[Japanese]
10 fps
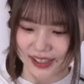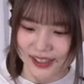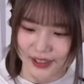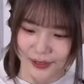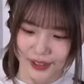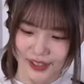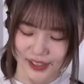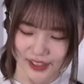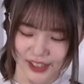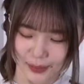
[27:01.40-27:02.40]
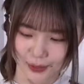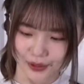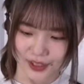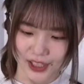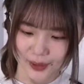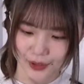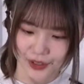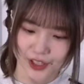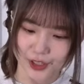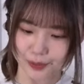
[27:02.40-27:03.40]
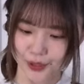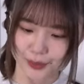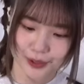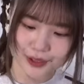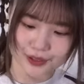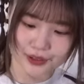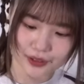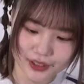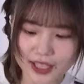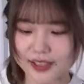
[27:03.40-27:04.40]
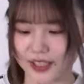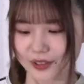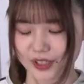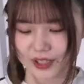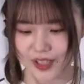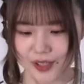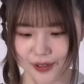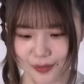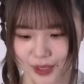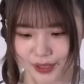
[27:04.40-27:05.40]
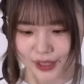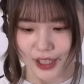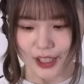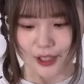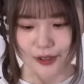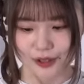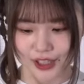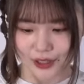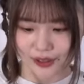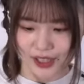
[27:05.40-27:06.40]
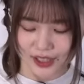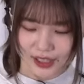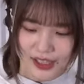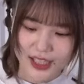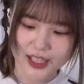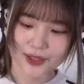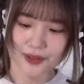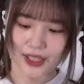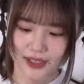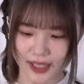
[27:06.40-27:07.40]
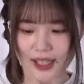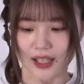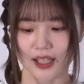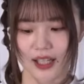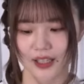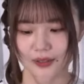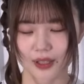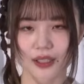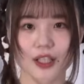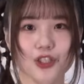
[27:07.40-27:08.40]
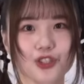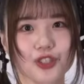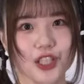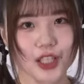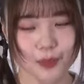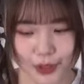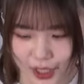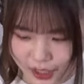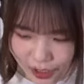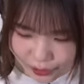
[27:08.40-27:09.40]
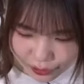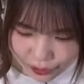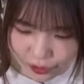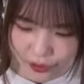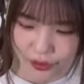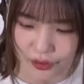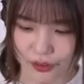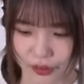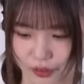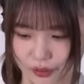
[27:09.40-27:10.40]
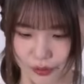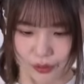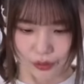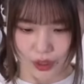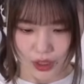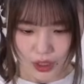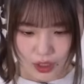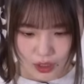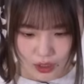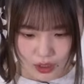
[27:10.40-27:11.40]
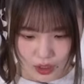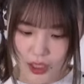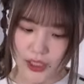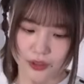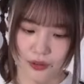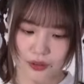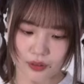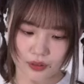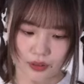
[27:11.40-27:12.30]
映画のワンシーンやポスタービジュアルっぽいポーズをとってチェキの撮影をします。そちらのチェキにサインを入れて会員の方に抽選でプレゼントということで、えー、会員の